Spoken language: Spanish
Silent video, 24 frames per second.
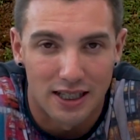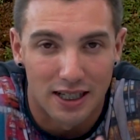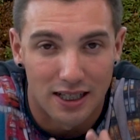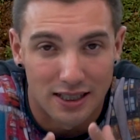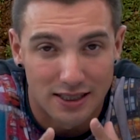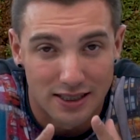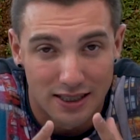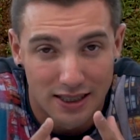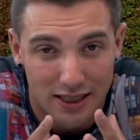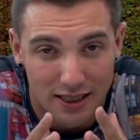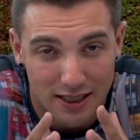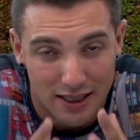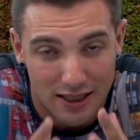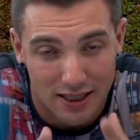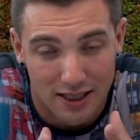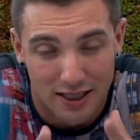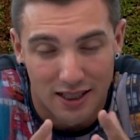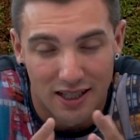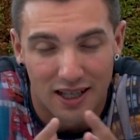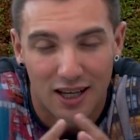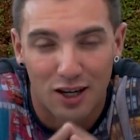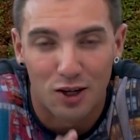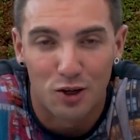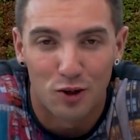Así que
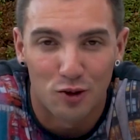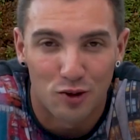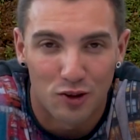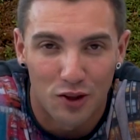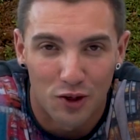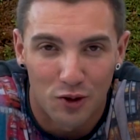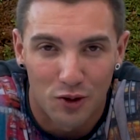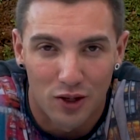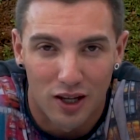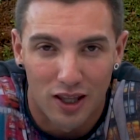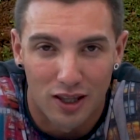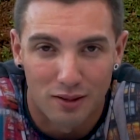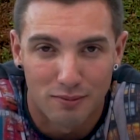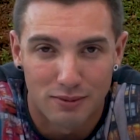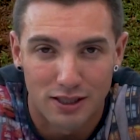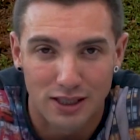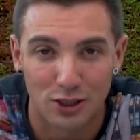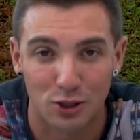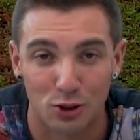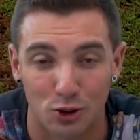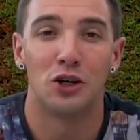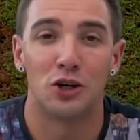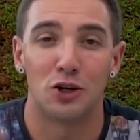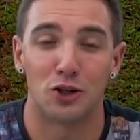no os digo nada
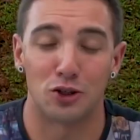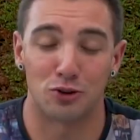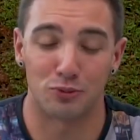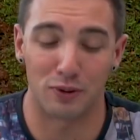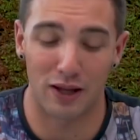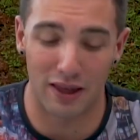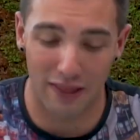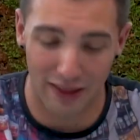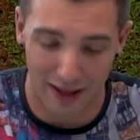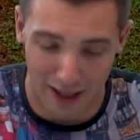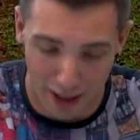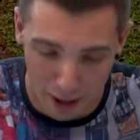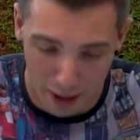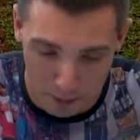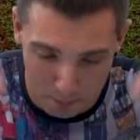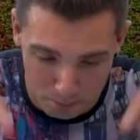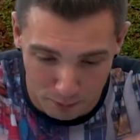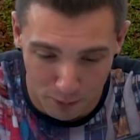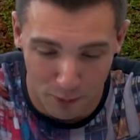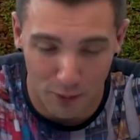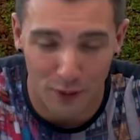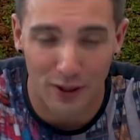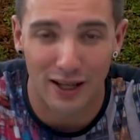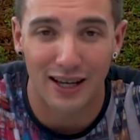más. Os voy a dejar
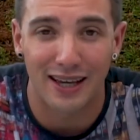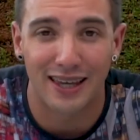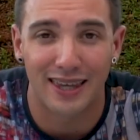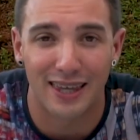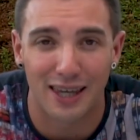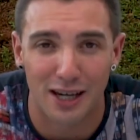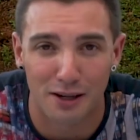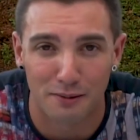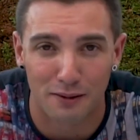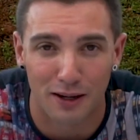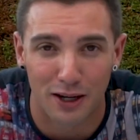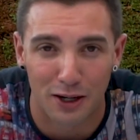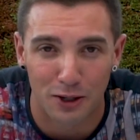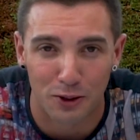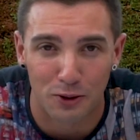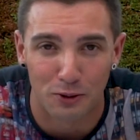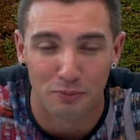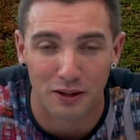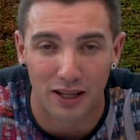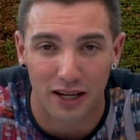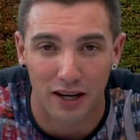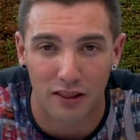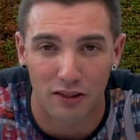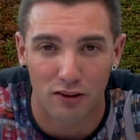por aquí abajo
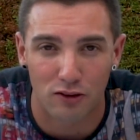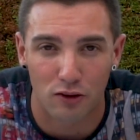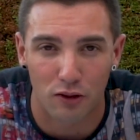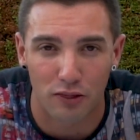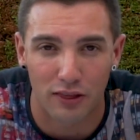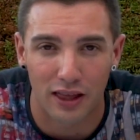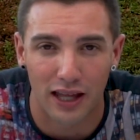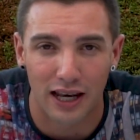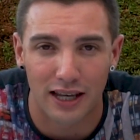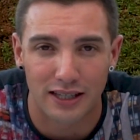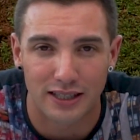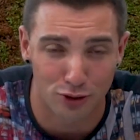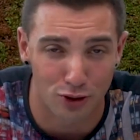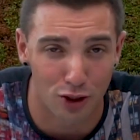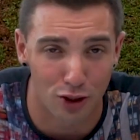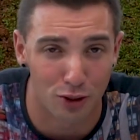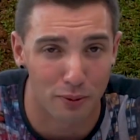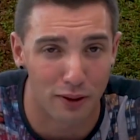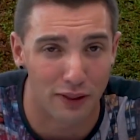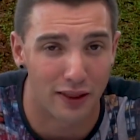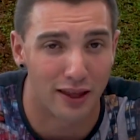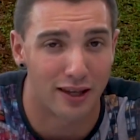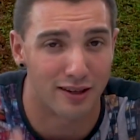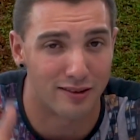mis redes sociales. No
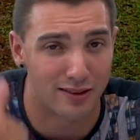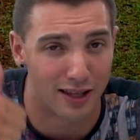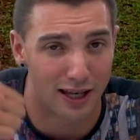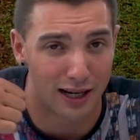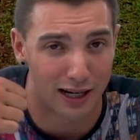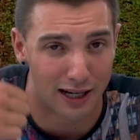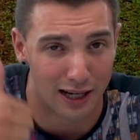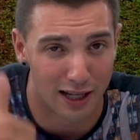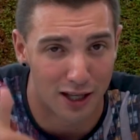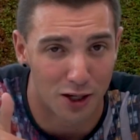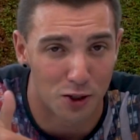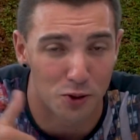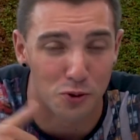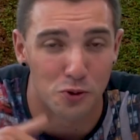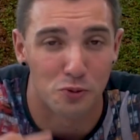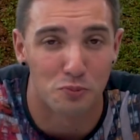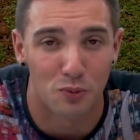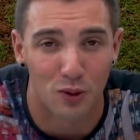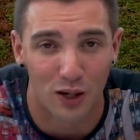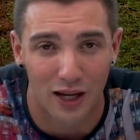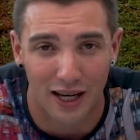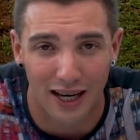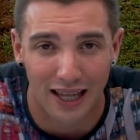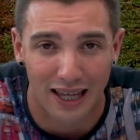olvidéis darle un
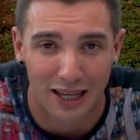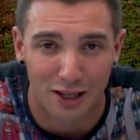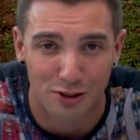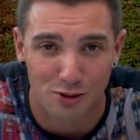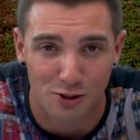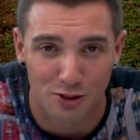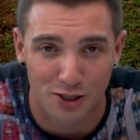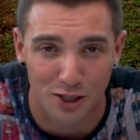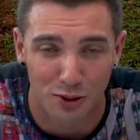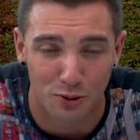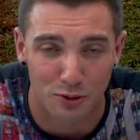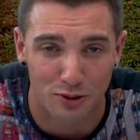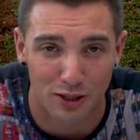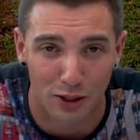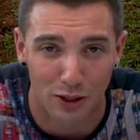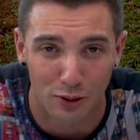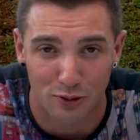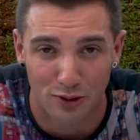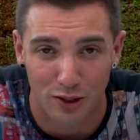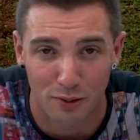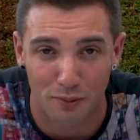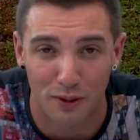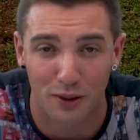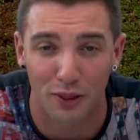buen like si os ha gustado
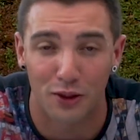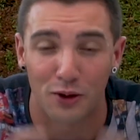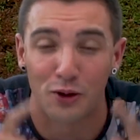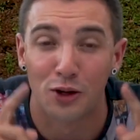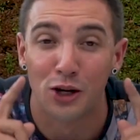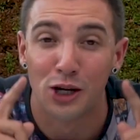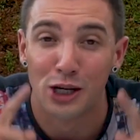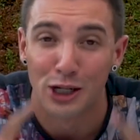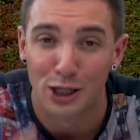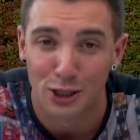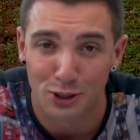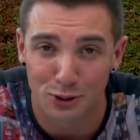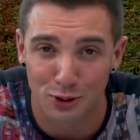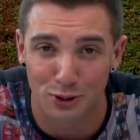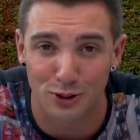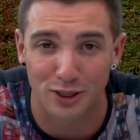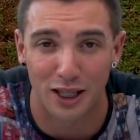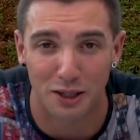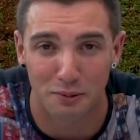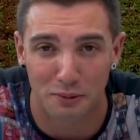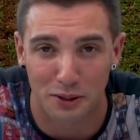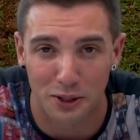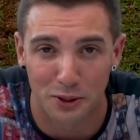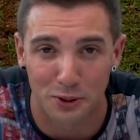este vídeo,
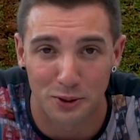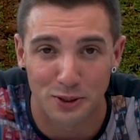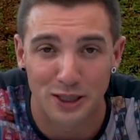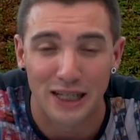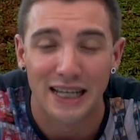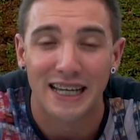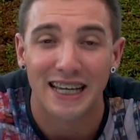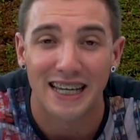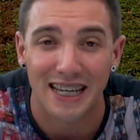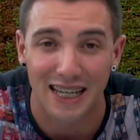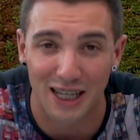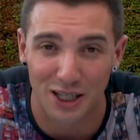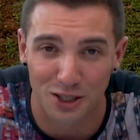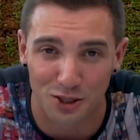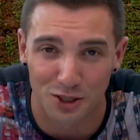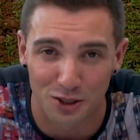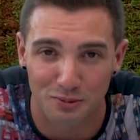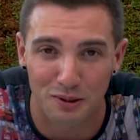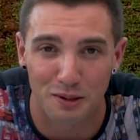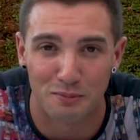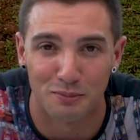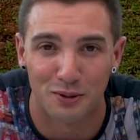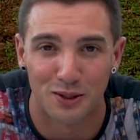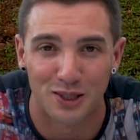suscribiros y nos
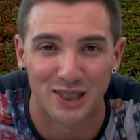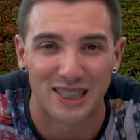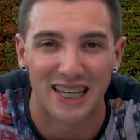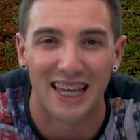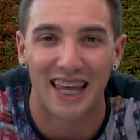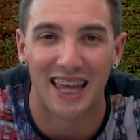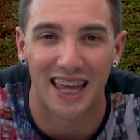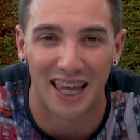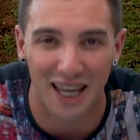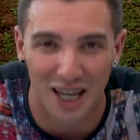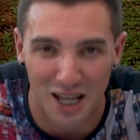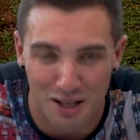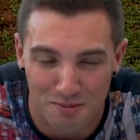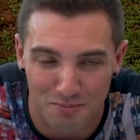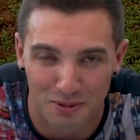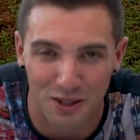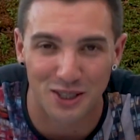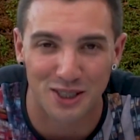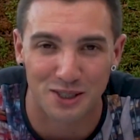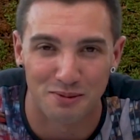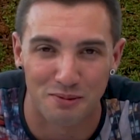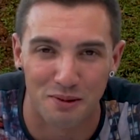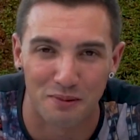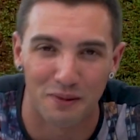vemos en el
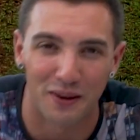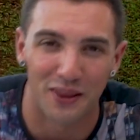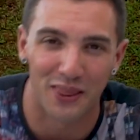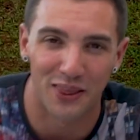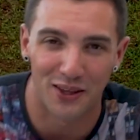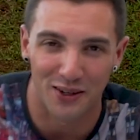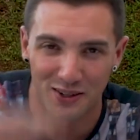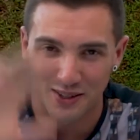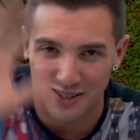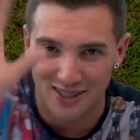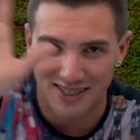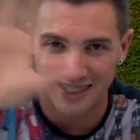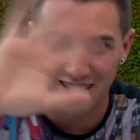próximo vídeo.